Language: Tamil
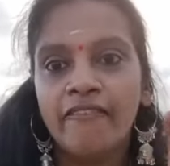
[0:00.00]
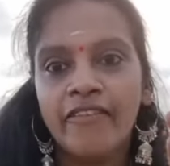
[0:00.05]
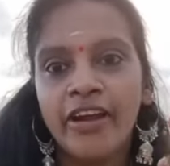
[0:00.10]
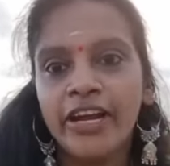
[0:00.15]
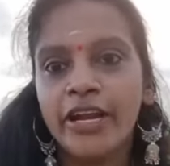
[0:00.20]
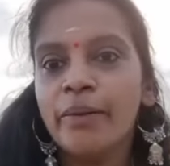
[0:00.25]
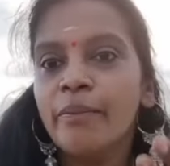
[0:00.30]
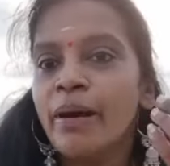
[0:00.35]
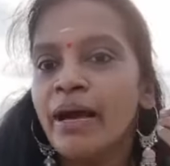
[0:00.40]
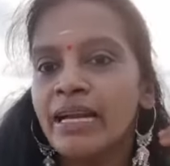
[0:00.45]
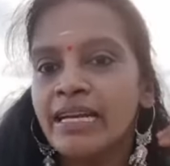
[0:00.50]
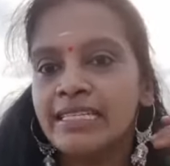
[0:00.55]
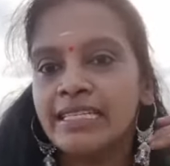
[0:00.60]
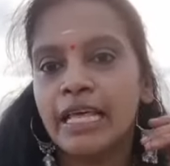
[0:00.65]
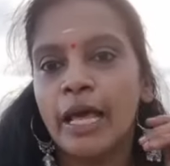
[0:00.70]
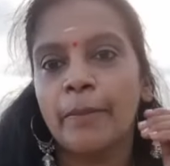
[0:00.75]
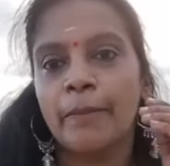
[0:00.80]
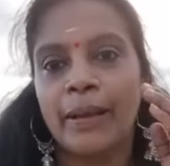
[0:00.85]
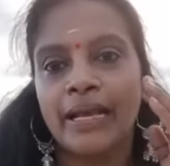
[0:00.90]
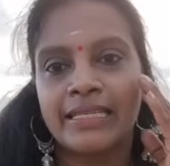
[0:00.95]
வெற்றிமாறன்
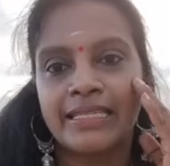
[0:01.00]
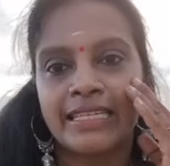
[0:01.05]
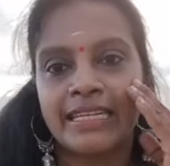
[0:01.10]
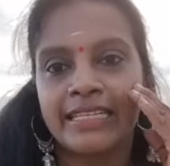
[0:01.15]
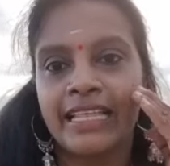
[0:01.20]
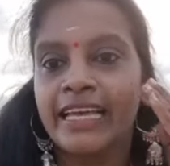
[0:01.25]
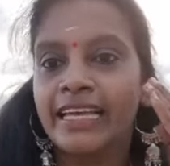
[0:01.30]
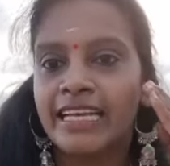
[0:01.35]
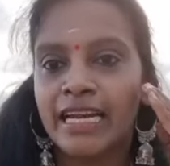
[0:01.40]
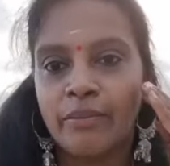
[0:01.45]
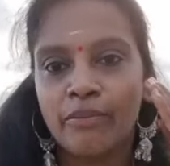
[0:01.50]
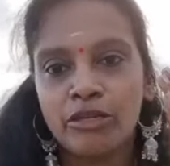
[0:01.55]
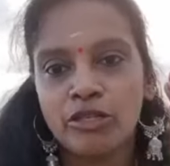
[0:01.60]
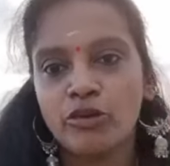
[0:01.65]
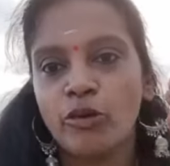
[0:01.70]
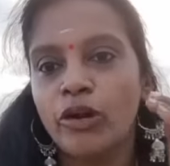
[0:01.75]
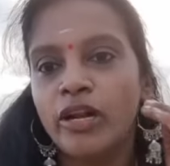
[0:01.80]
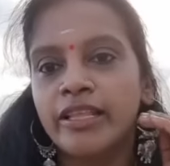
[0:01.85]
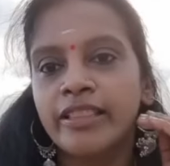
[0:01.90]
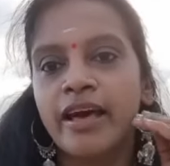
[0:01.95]
சார் பேசினதை இங்கே நம்ம
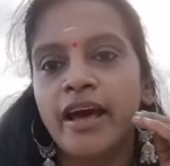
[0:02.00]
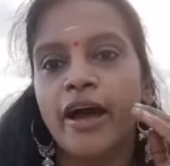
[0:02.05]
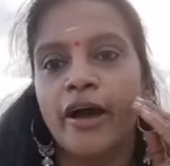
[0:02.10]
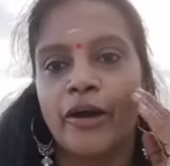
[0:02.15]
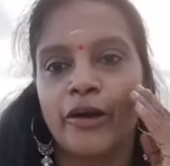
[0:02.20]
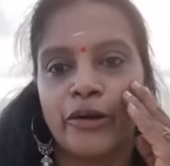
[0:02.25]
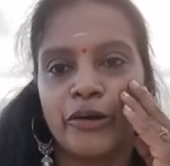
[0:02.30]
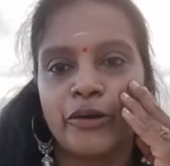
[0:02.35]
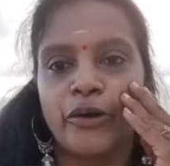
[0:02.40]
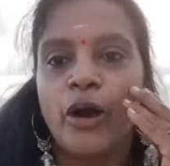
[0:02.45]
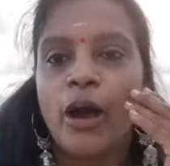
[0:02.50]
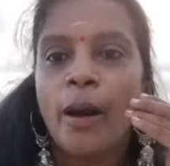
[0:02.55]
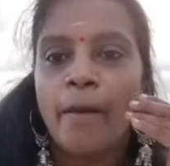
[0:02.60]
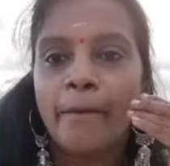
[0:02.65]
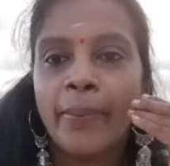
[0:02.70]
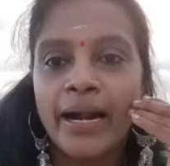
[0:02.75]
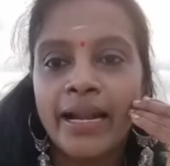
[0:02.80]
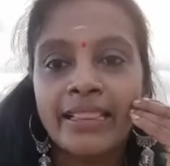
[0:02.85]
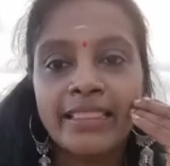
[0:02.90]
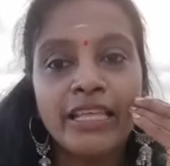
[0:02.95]
சொல்லி தான் ஆகணும்
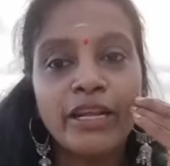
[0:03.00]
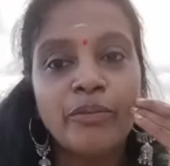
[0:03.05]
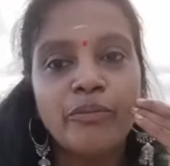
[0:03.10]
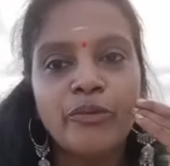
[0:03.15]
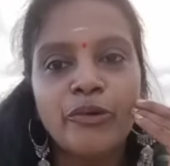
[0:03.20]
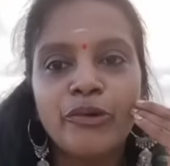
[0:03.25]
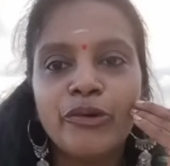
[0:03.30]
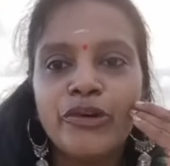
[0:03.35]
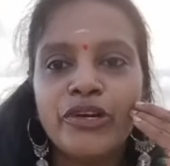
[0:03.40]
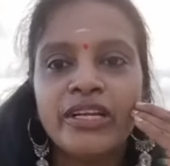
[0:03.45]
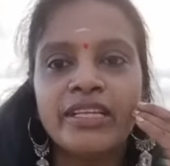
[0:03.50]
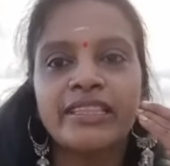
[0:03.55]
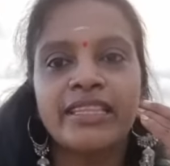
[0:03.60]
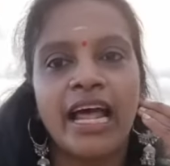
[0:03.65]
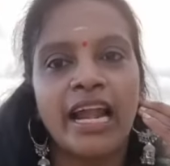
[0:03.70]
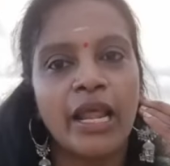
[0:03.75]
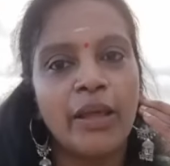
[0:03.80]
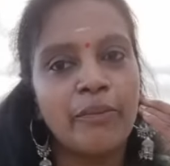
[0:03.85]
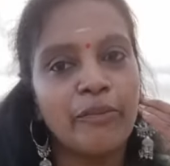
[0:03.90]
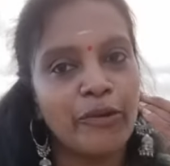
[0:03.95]
படத்தின் மூன்று
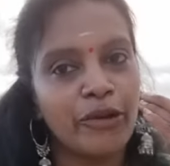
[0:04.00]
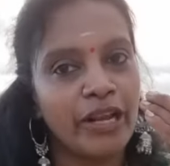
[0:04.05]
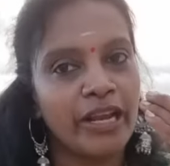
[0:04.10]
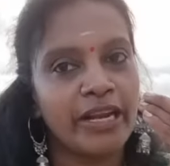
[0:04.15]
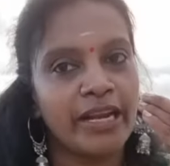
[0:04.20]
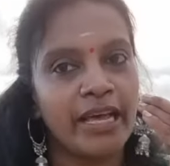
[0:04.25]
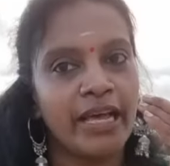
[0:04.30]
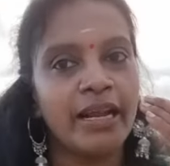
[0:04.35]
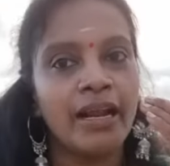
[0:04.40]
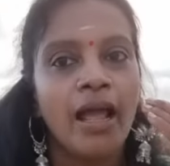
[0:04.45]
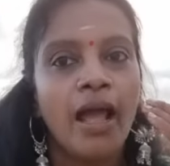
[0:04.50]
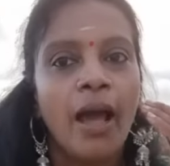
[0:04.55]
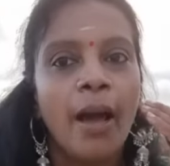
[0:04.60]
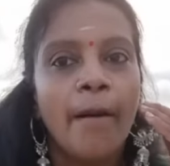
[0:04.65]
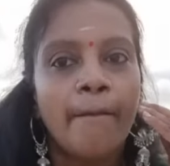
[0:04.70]
தலைமுறையினர்